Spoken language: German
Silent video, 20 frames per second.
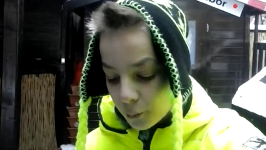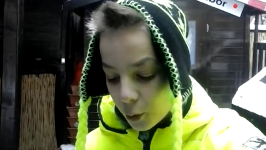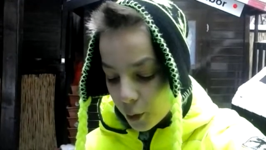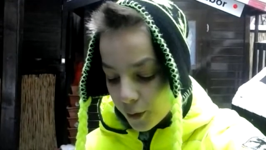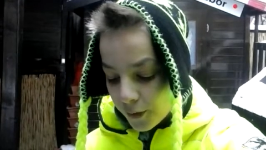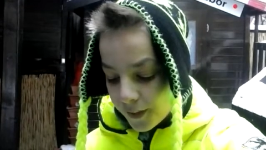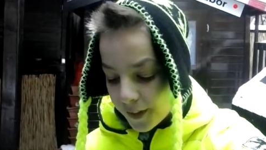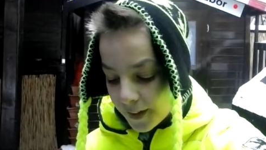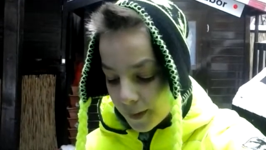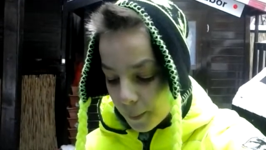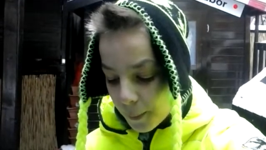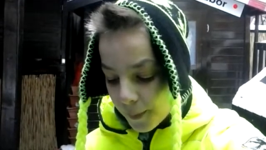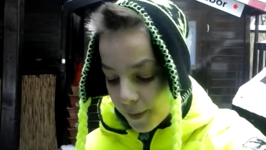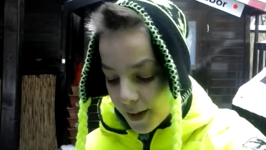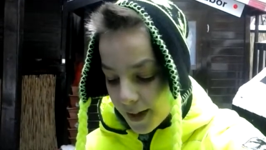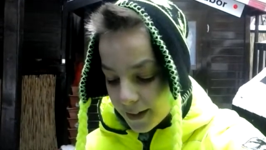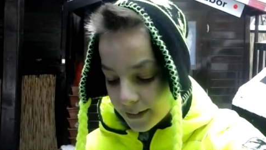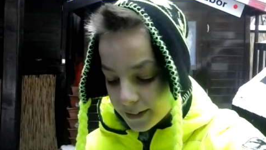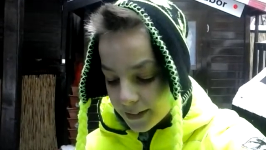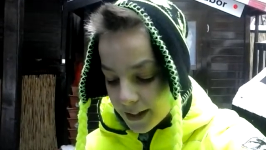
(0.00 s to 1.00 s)
im Norden 6
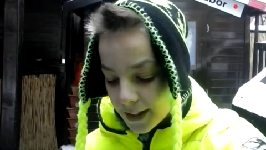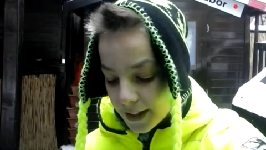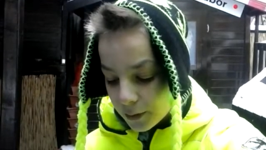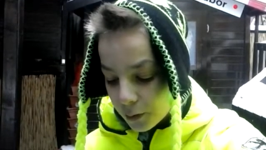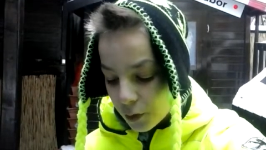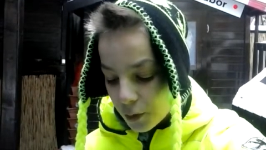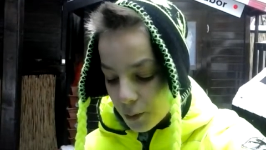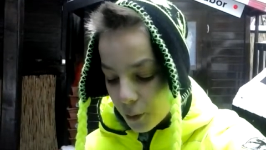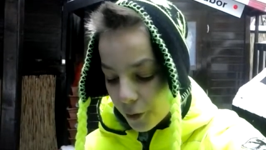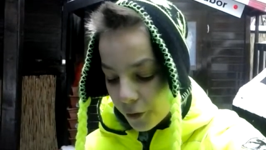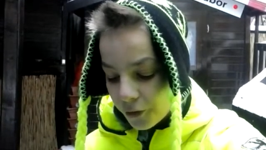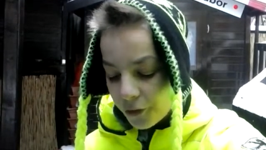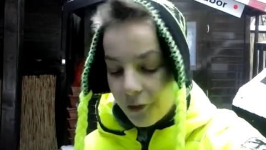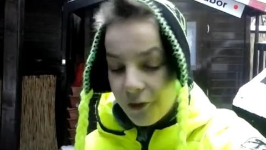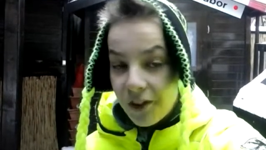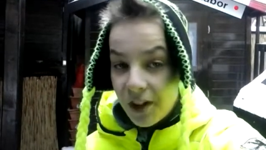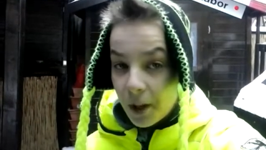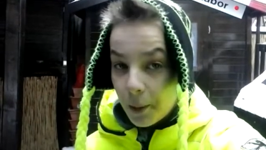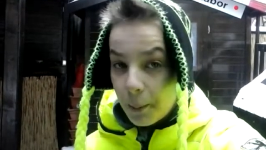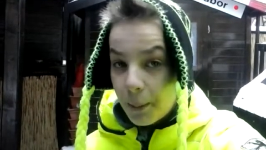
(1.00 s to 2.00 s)
bis 8 Grad und im Osten
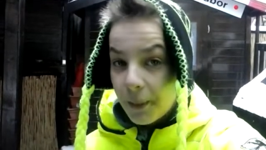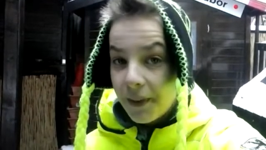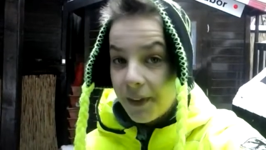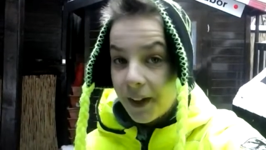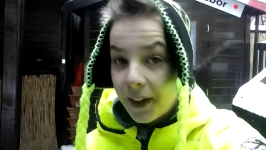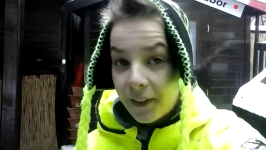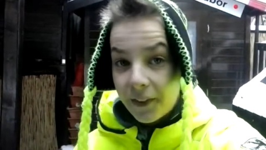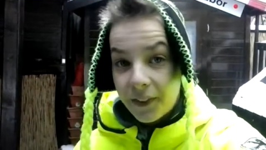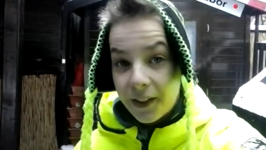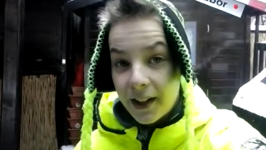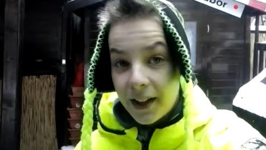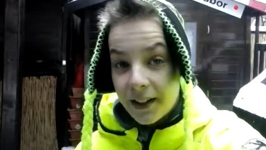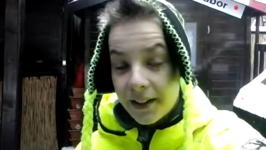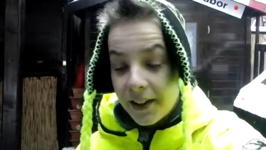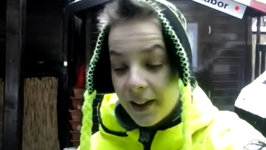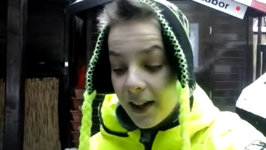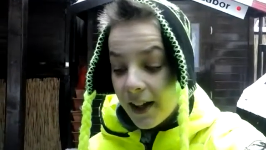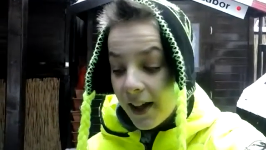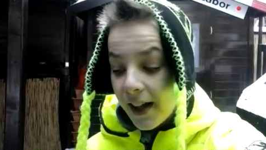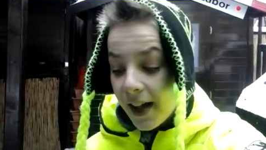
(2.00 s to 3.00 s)
4 bis 6 Grad.